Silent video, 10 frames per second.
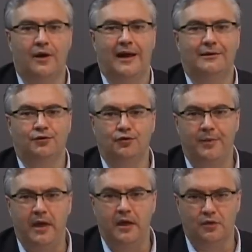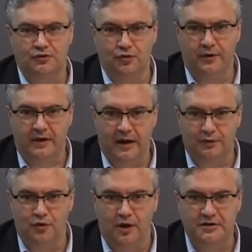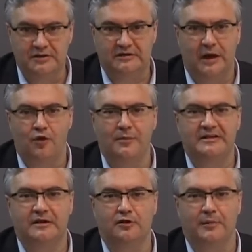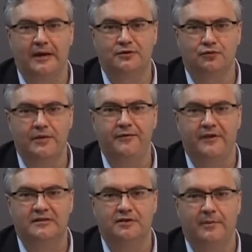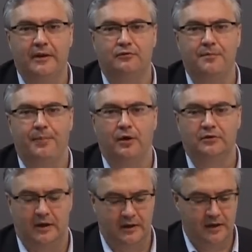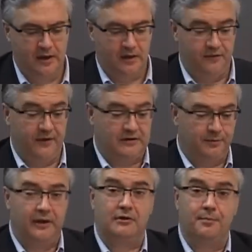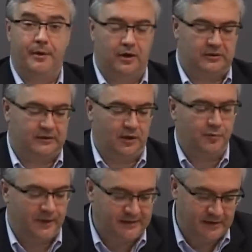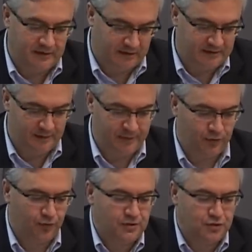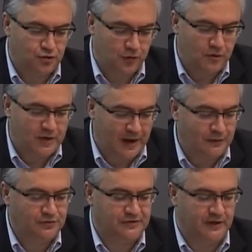Olá, tudo bem? Eu sou o Ricardo Rocha. Está começando mais um Investimento em Pauta. Investimento em Pauta tenho o prazer de receber hoje João Carlos